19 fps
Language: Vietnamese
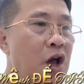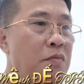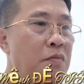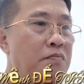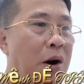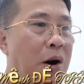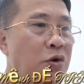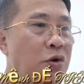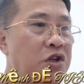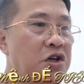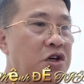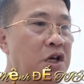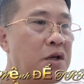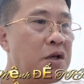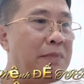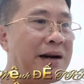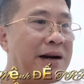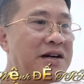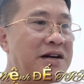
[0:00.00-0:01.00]
Máu
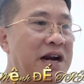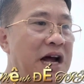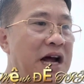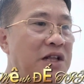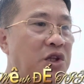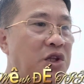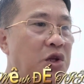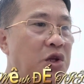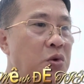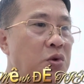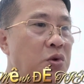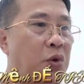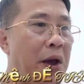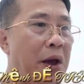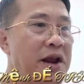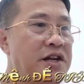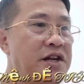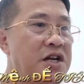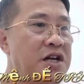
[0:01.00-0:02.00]
tươi bắn ra tung
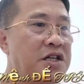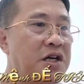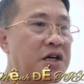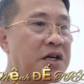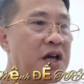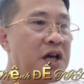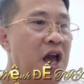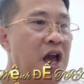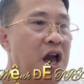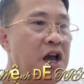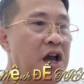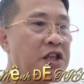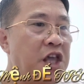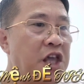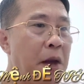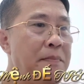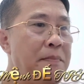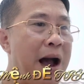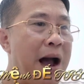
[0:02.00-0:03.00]
tóe trên trời,
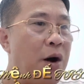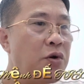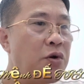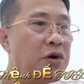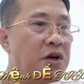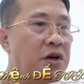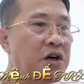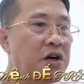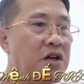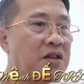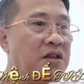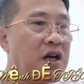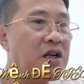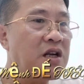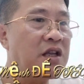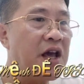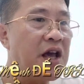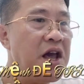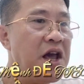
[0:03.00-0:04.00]
Diệp Đế Hào nửa
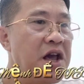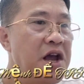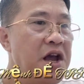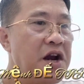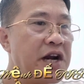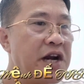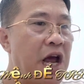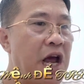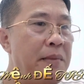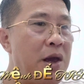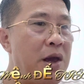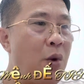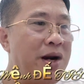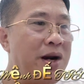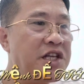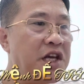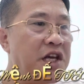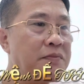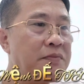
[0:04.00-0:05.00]
thân thể đều bị
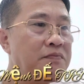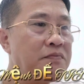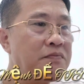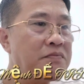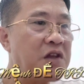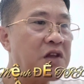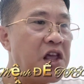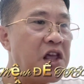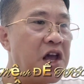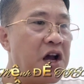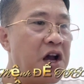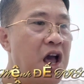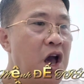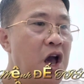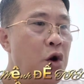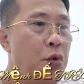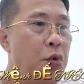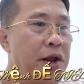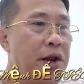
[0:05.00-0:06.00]
oanh diệt, thế nhưng
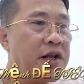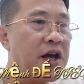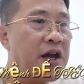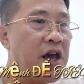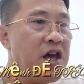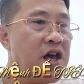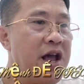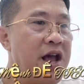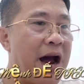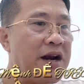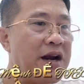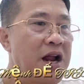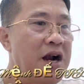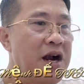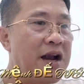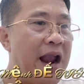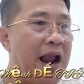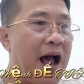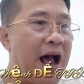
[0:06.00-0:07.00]
huyết kế giới hạn
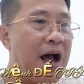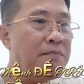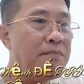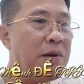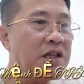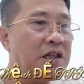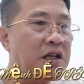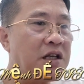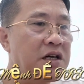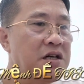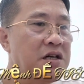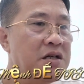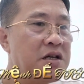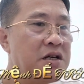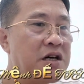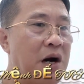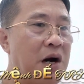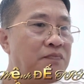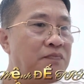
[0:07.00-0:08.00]
là bất tử,
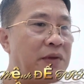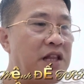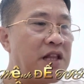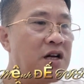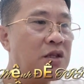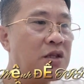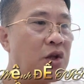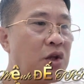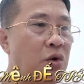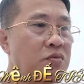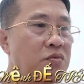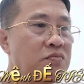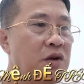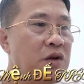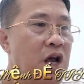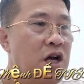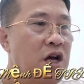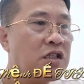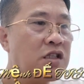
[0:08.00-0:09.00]
không thể thương tổn,
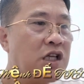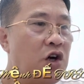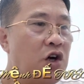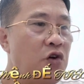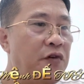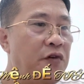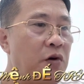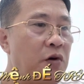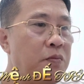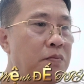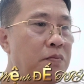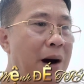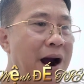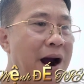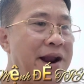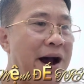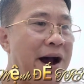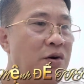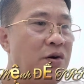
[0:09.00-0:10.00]
sức khôi phục
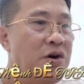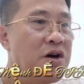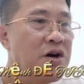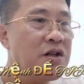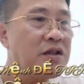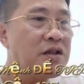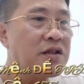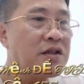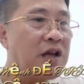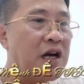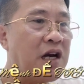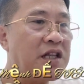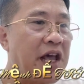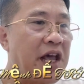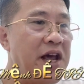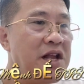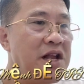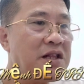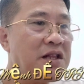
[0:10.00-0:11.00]
bá đạo, thân
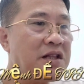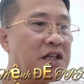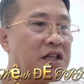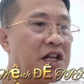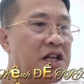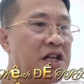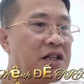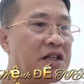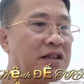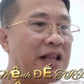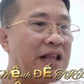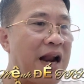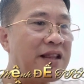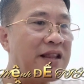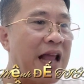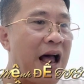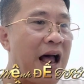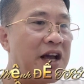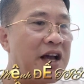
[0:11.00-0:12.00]
thể kiên
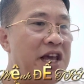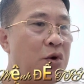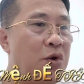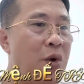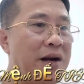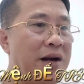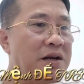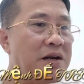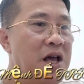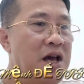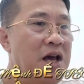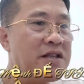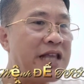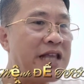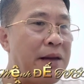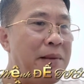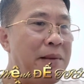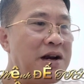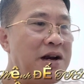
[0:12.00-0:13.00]
tàn tạ kia của anh
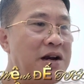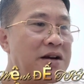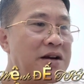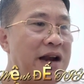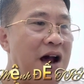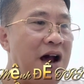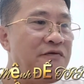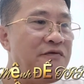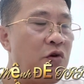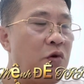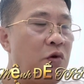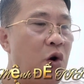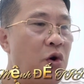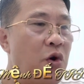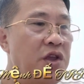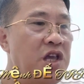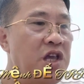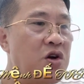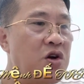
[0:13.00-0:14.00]
nhảy bách đã phục
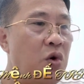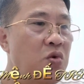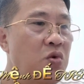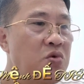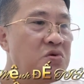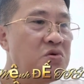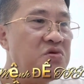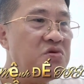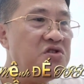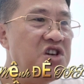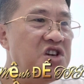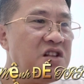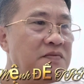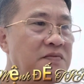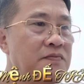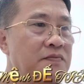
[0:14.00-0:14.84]
hồi như cũ. Dít!